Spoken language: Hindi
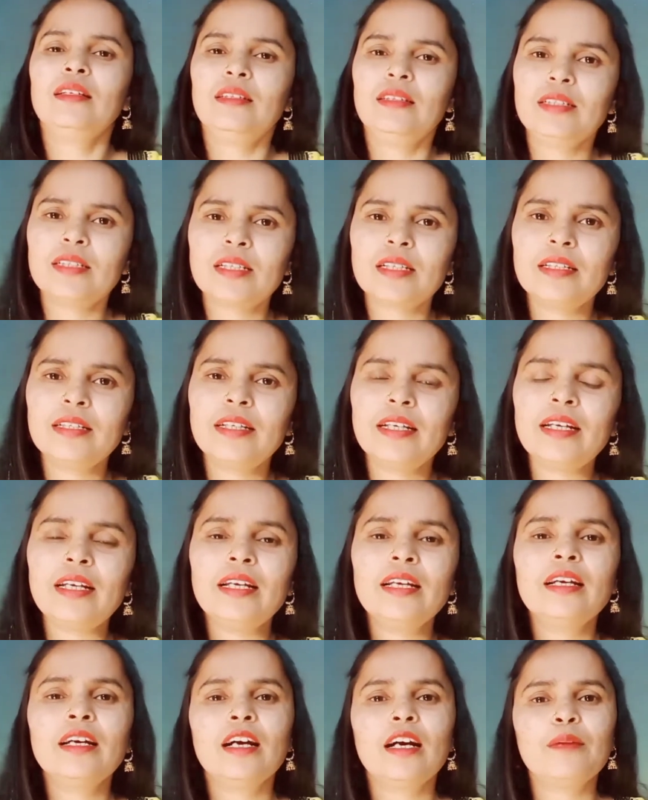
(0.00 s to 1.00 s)
इसलिए
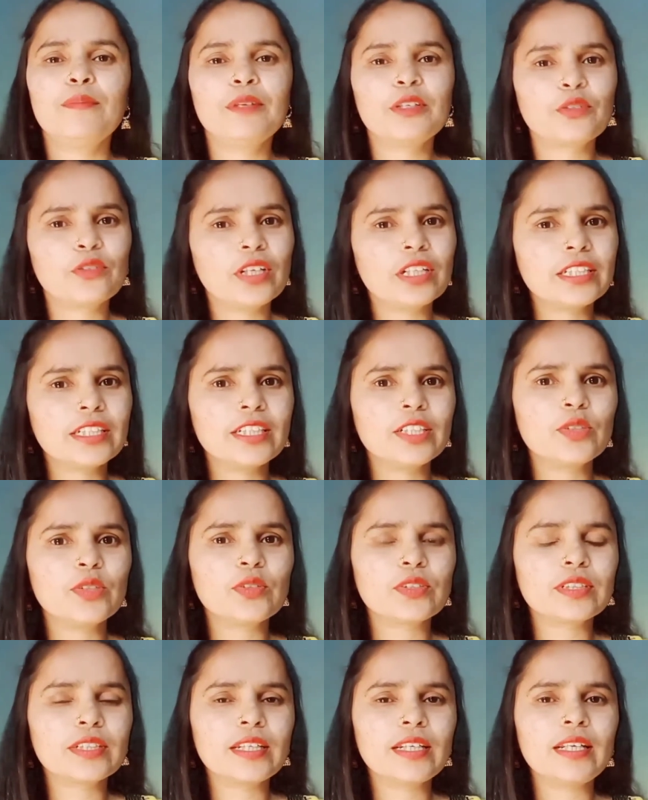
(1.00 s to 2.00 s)
हम नेचुरल चीज़ों
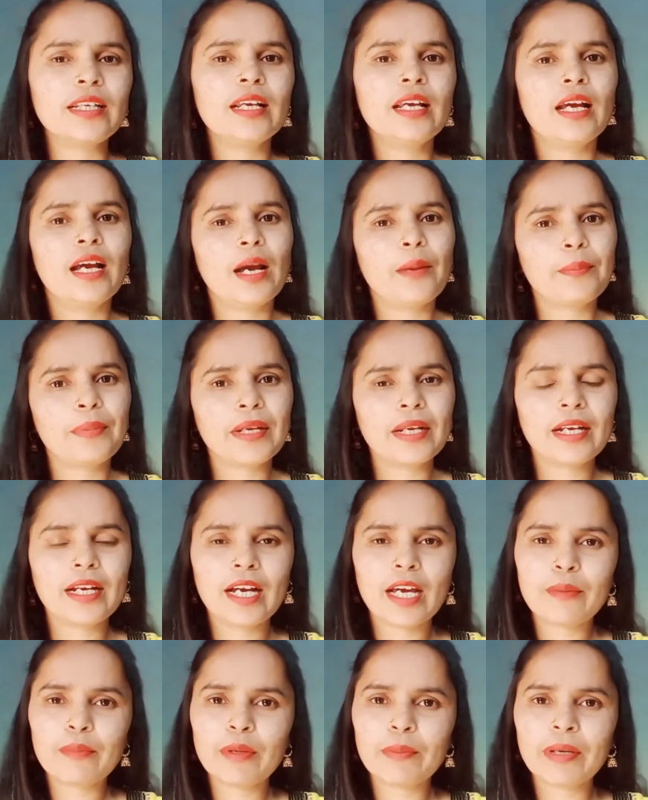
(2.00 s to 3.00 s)
से अपने
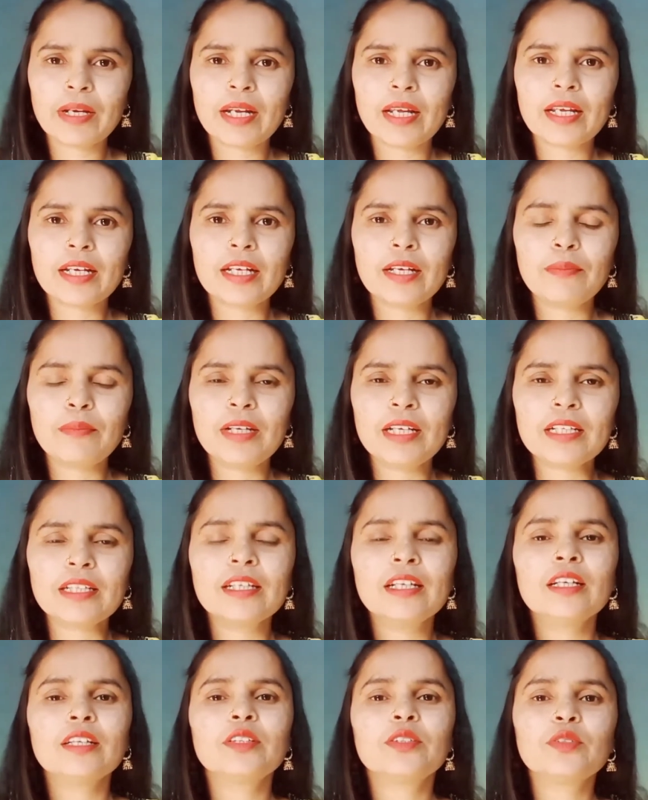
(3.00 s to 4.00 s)
घर में बनाएंगे
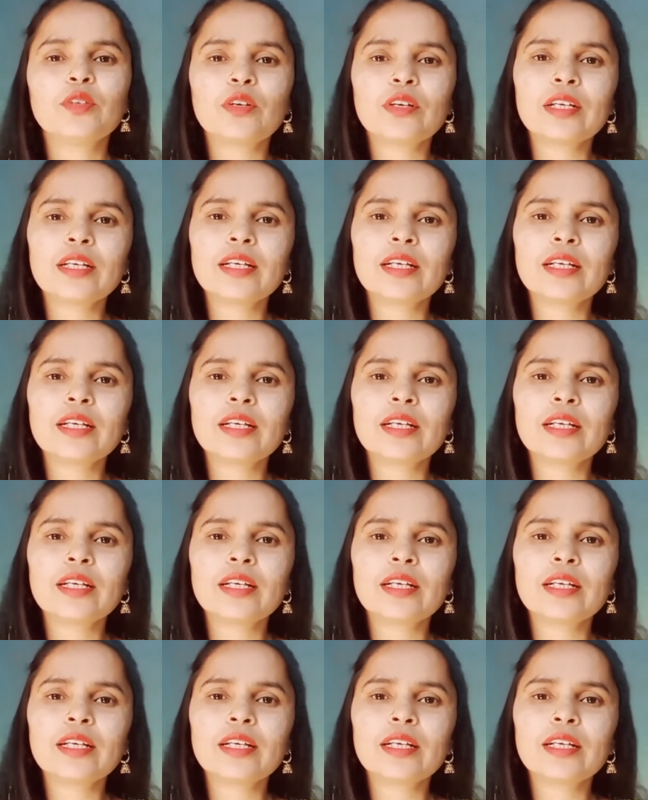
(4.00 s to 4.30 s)
ब्लीच जो कि